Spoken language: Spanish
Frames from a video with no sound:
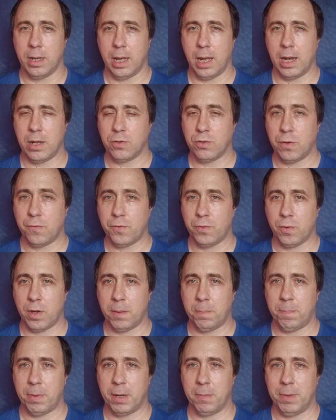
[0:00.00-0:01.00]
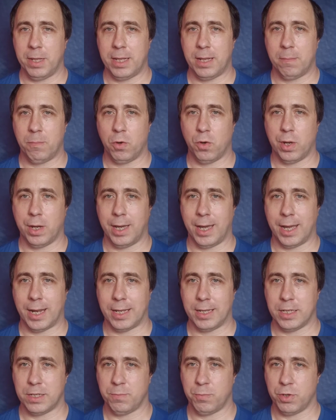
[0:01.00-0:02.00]
El software permite
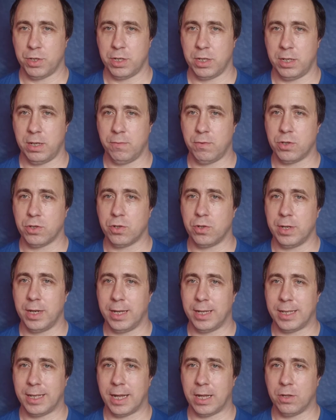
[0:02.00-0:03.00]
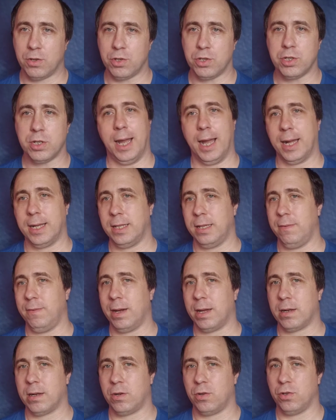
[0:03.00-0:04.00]
bloquear dispositivos conectados,
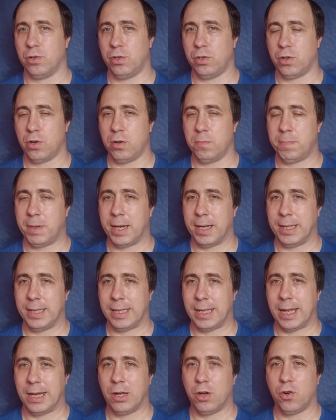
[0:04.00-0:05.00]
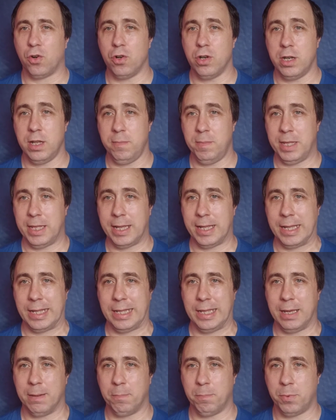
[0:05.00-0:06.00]
activar control parental con límite de
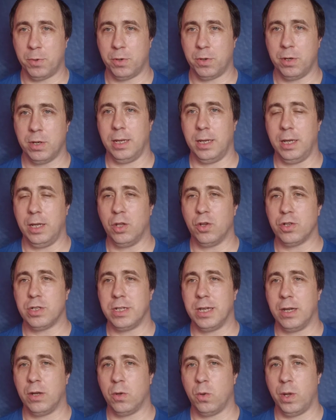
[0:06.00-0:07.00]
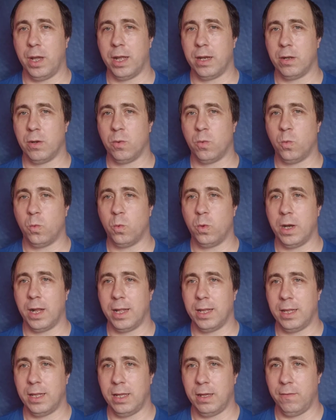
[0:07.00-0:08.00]
tiempo y nos incluyen un
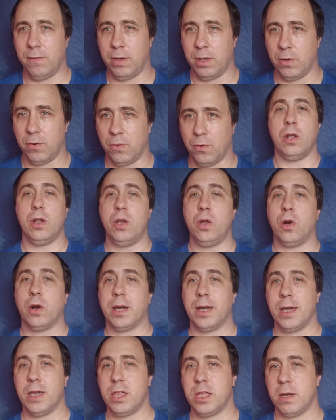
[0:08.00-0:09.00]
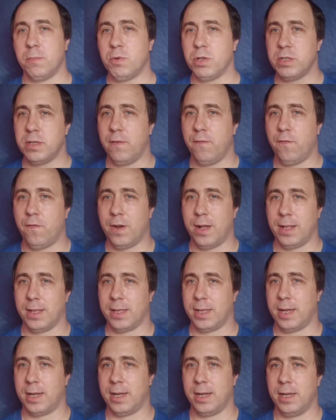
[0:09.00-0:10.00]
antivirus. Lo que echamos en
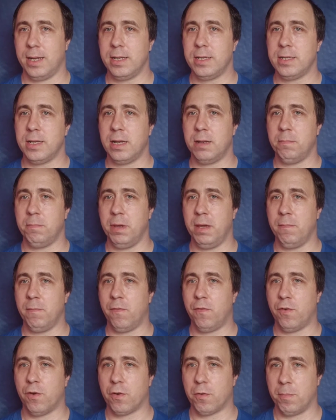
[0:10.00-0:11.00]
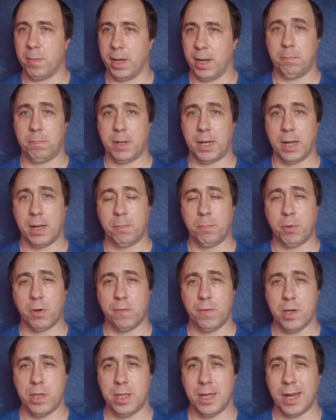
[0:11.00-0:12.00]
falta es el beamforming para
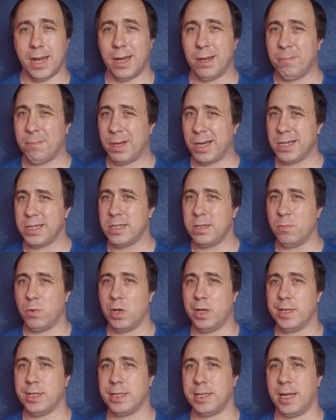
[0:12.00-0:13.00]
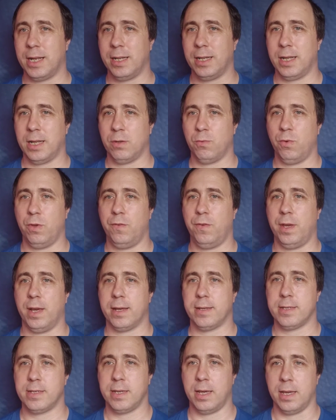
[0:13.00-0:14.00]
aprovechar al máximo el estándar Wi-Fi
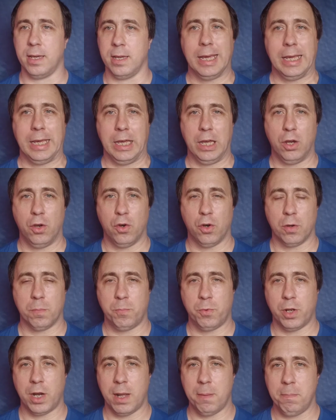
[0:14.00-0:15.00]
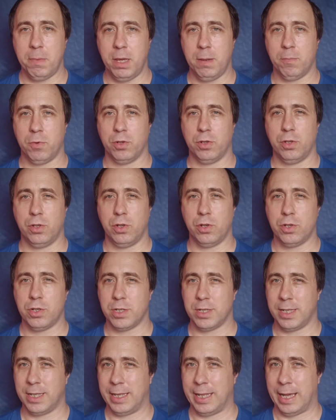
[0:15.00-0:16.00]
AC. Incorpora MIMO
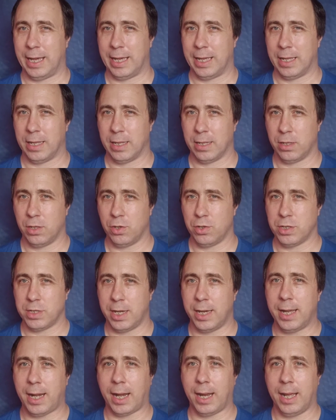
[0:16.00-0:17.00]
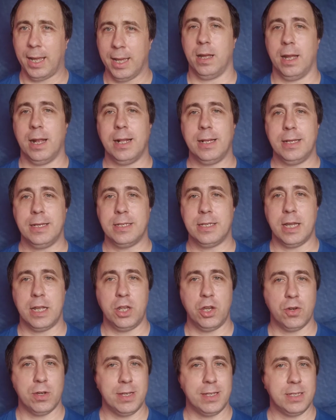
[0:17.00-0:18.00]
2T 2R, el
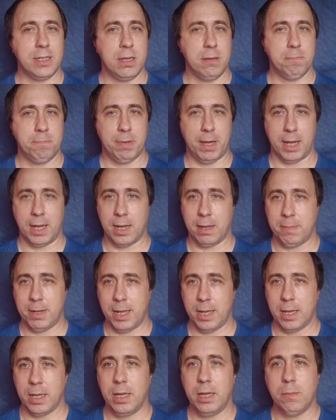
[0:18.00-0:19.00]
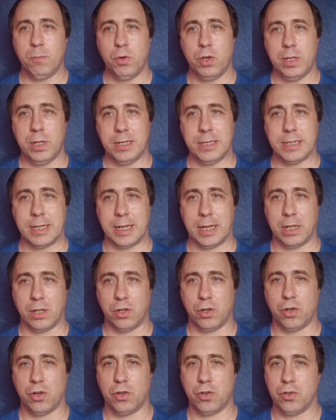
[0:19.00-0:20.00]
diseño es impecable y muy
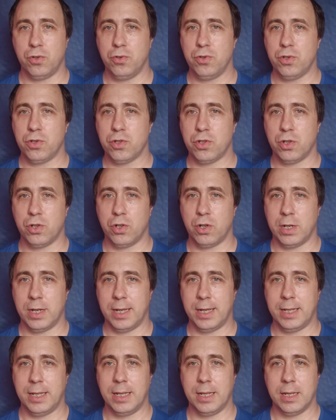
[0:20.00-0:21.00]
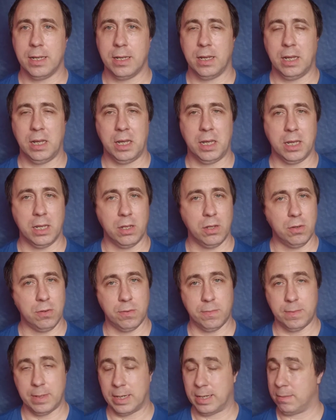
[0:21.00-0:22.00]
discreto, con un solo LED ¿Quién
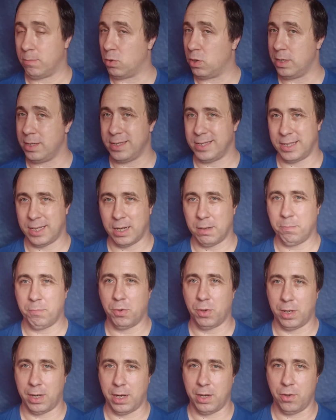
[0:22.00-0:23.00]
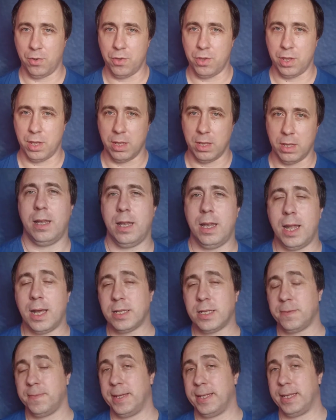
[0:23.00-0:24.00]
no va a molestar por la noche.
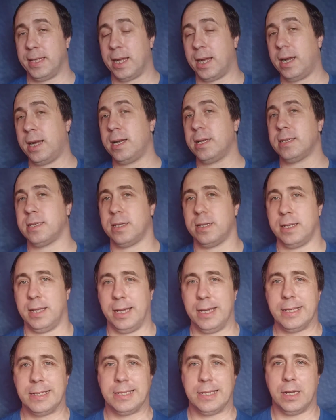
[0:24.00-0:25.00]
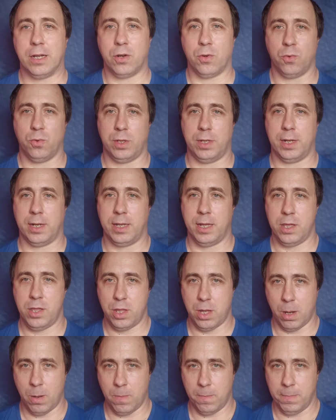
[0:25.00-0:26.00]
Las ventajas de este router de
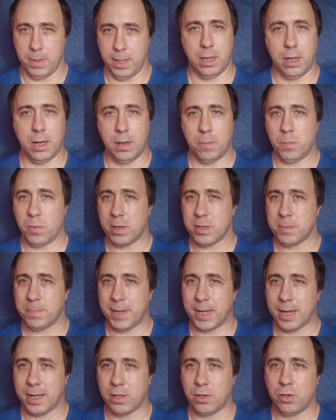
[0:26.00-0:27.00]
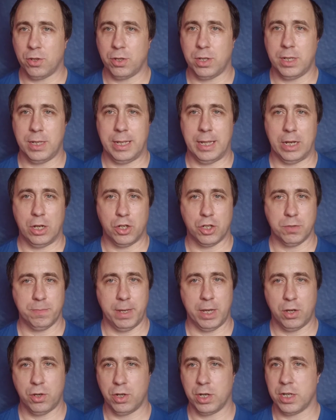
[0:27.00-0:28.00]
Xiaomi. El más barato de los
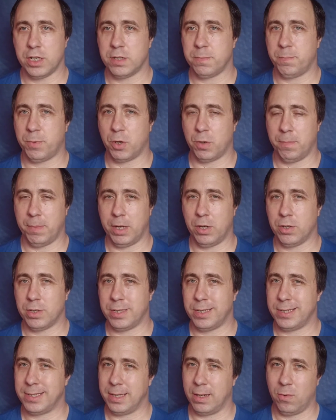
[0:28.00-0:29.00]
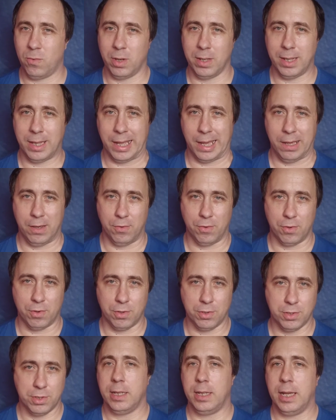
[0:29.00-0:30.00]
mejores por menos de 50
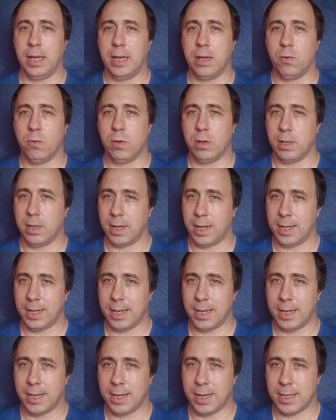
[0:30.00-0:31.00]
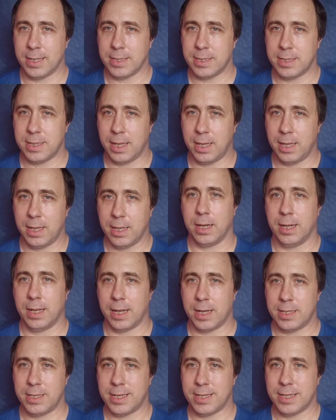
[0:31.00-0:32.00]
euros. Tiene un gran alcance
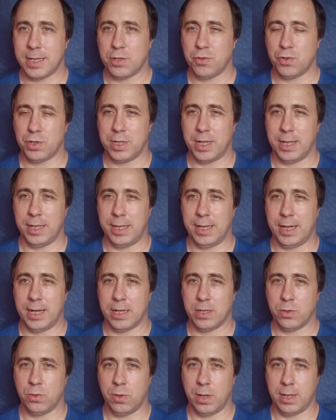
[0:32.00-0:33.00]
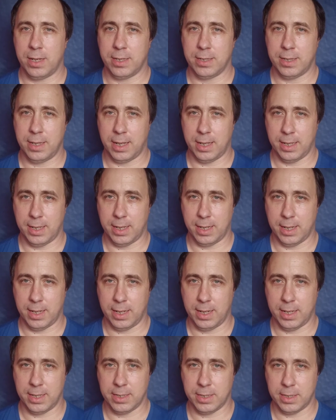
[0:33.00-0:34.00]
gracias a sus antenas duales de alta
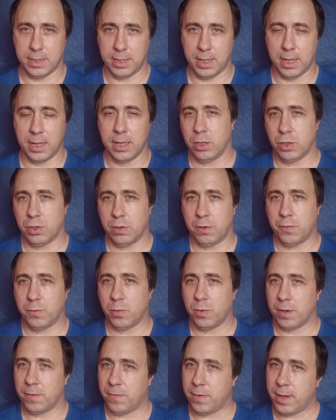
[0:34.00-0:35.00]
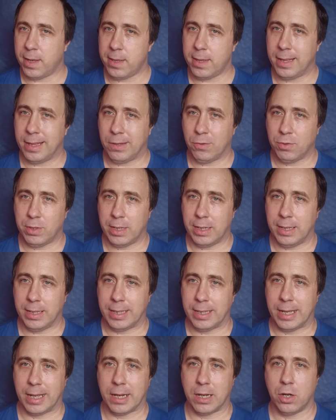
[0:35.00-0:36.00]
ganancia. Software fácil de
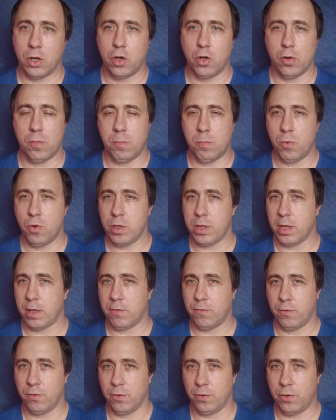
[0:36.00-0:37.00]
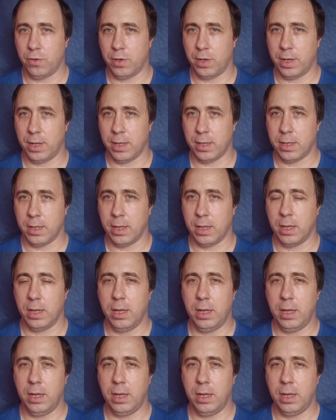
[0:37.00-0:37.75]
utilizar con muchas funciones.